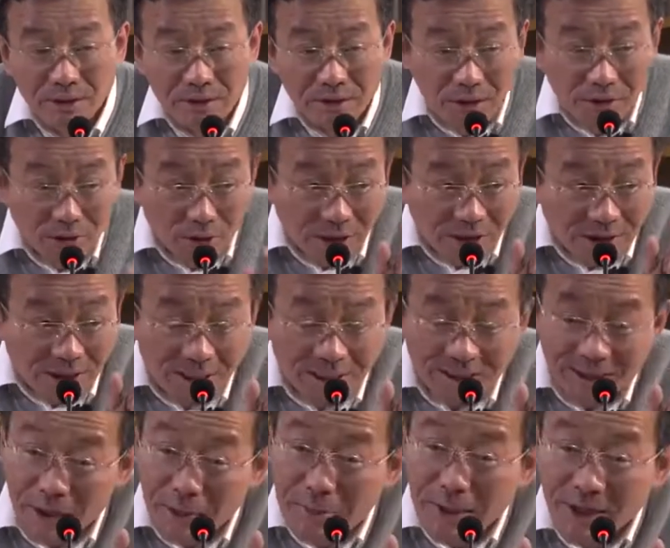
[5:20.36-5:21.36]
劳动力成
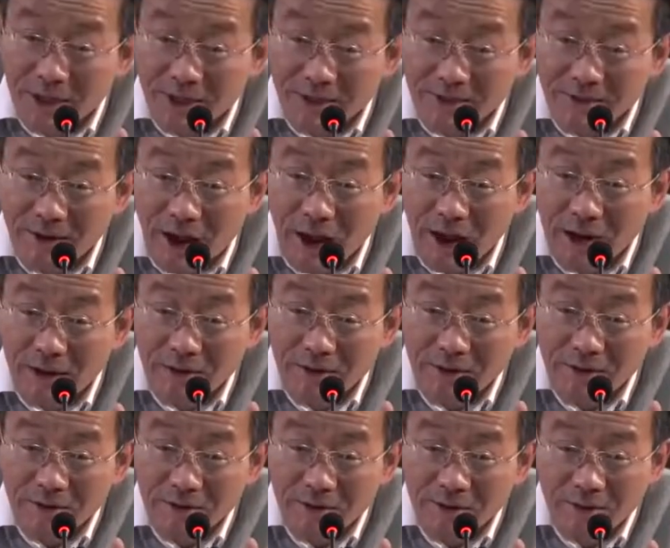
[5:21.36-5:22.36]
了商品了是吧？
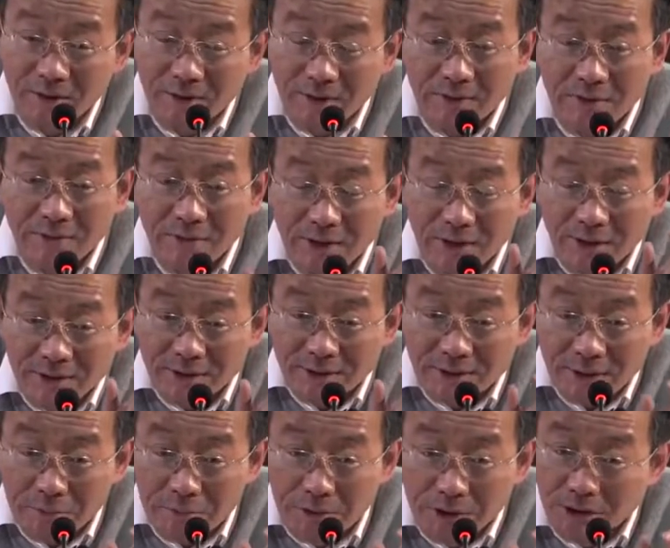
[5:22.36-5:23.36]
既然是
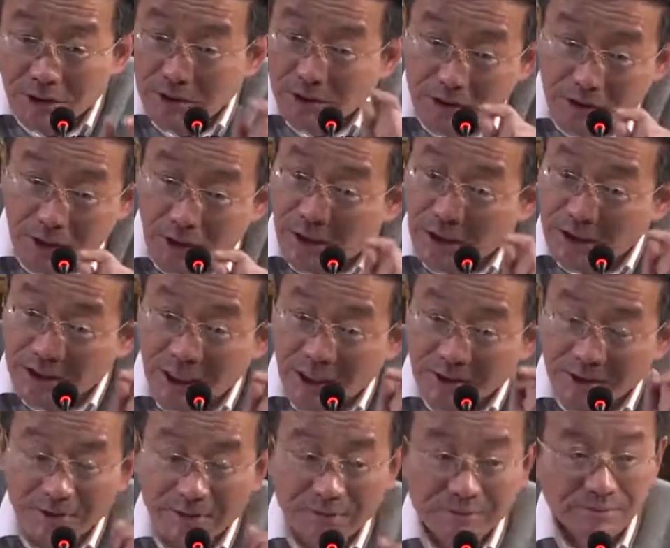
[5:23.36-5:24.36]
商品，就有交换价
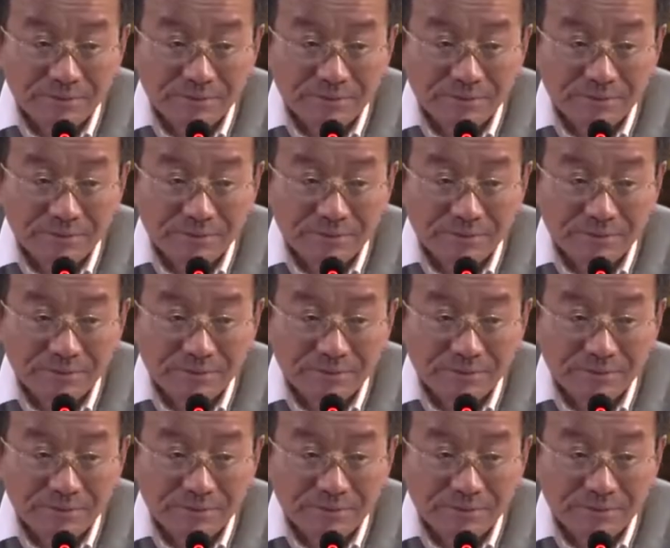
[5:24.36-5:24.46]
值。